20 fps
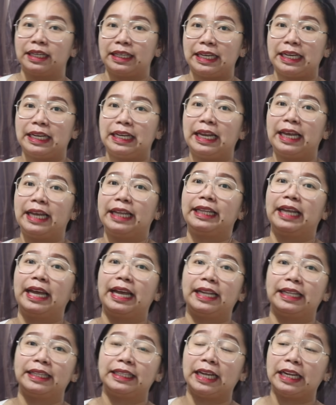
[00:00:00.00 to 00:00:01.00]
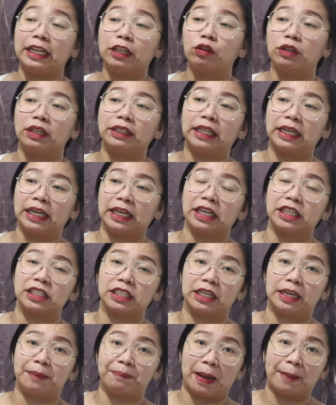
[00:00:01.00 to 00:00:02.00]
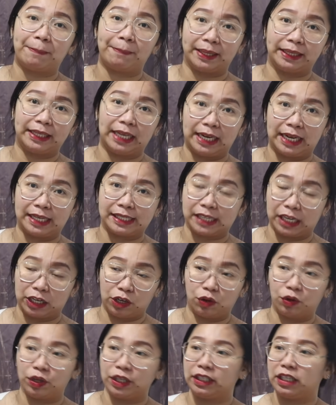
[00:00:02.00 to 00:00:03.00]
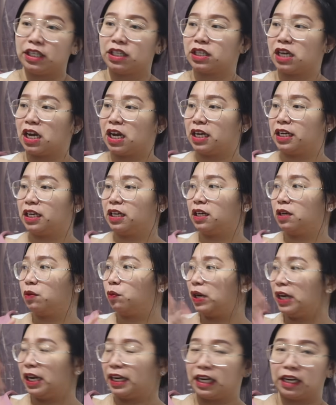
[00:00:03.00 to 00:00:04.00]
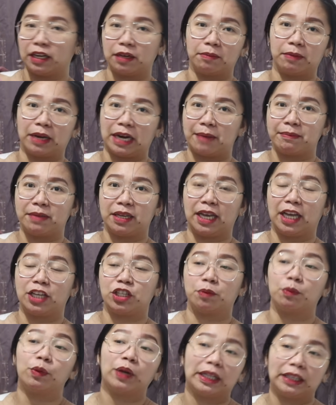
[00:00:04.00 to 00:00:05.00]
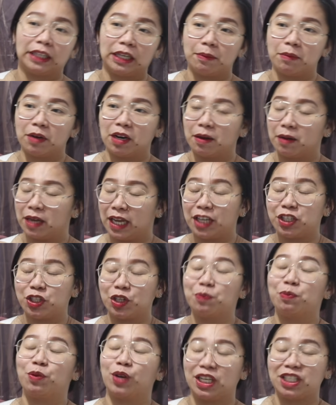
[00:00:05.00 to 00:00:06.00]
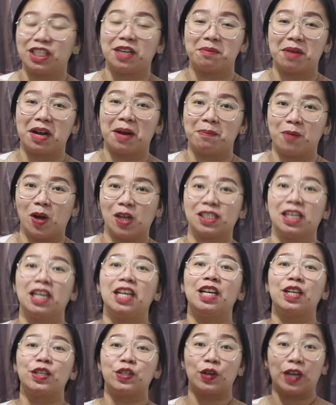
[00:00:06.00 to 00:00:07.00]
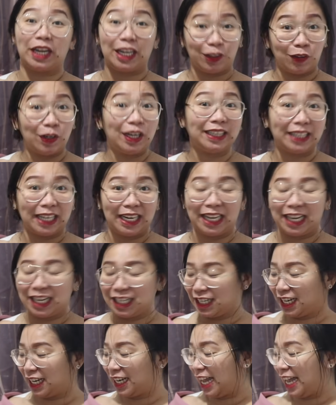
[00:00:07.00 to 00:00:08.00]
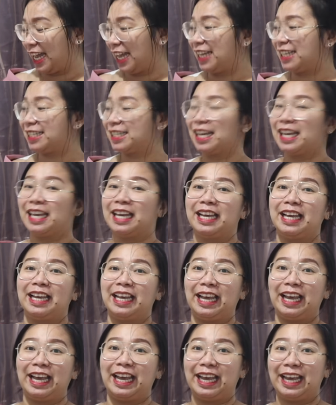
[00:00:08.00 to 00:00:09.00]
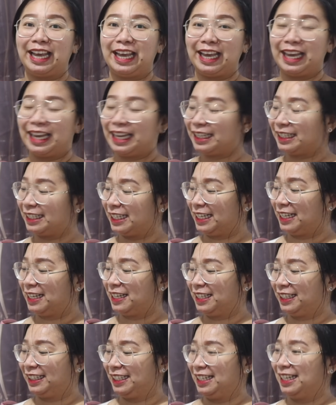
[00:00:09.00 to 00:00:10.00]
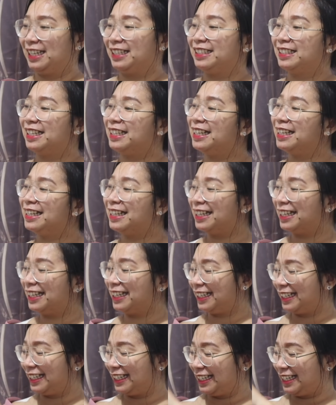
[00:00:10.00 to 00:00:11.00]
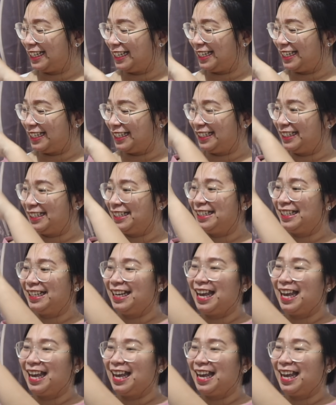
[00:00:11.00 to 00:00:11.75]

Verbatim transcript: gilid and ganito lang talaga siya napapadala sa iyo. Hindi siya wala nang maraming etcheburete ng mga etcheburetching mga box. So ganito lang talaga siya guys. And Dun, dun, dun, ah!